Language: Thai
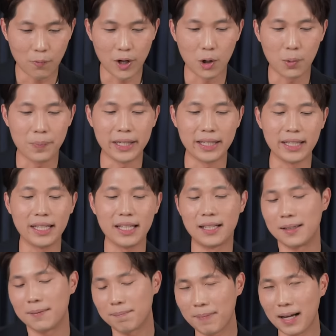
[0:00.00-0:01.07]

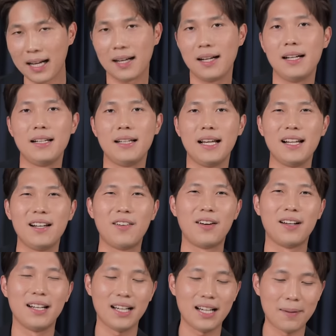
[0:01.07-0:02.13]
well-being มากขึ้นแน่น
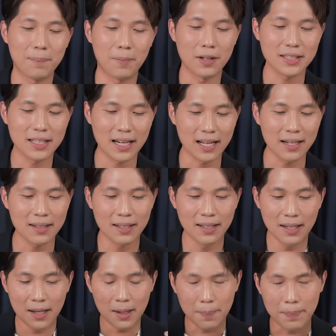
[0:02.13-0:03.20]
อนนะครับเพราะฉะนั้น
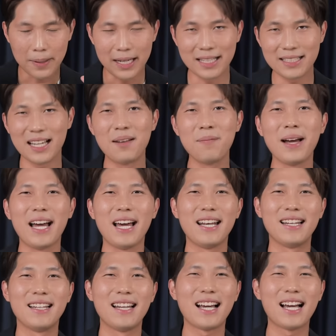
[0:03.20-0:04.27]
prediction
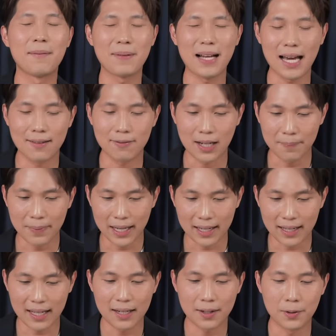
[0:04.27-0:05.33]
plan นะครับการวางแผน
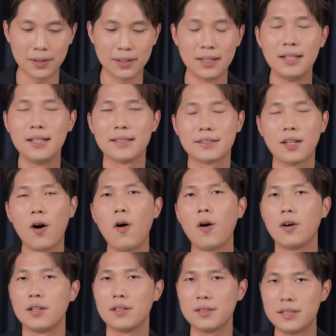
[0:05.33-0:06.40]
อนาคตต้อง
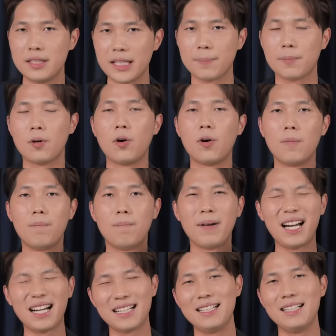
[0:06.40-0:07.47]
เฉียบคม
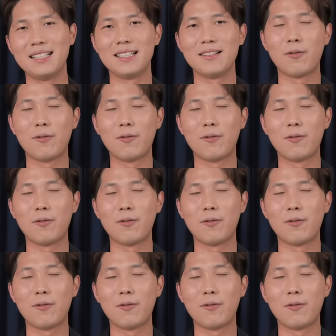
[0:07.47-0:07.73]
มากขึ้น